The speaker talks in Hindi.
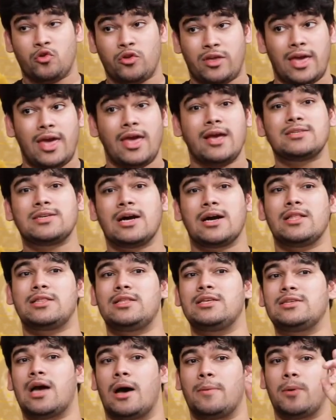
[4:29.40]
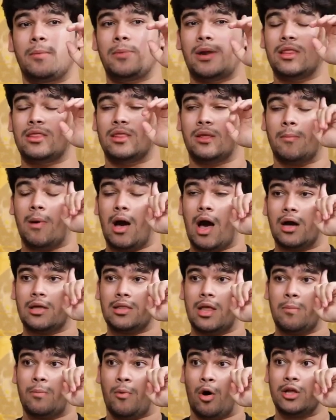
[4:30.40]
सो ये एक जगह थी जहाँ पे मेरा
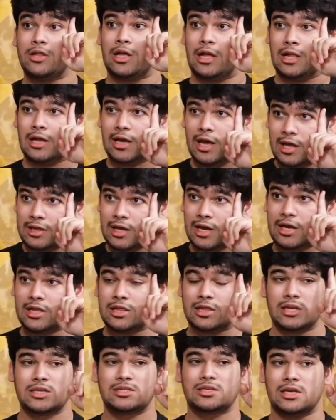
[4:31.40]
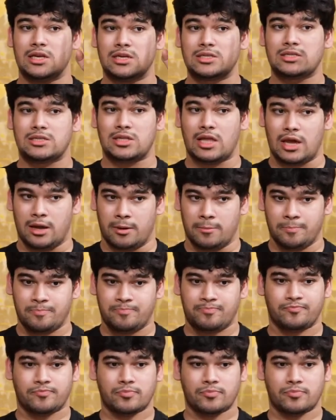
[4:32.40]
दिमाग ना बहुत हिल गया था कि दिस इज़ थिंग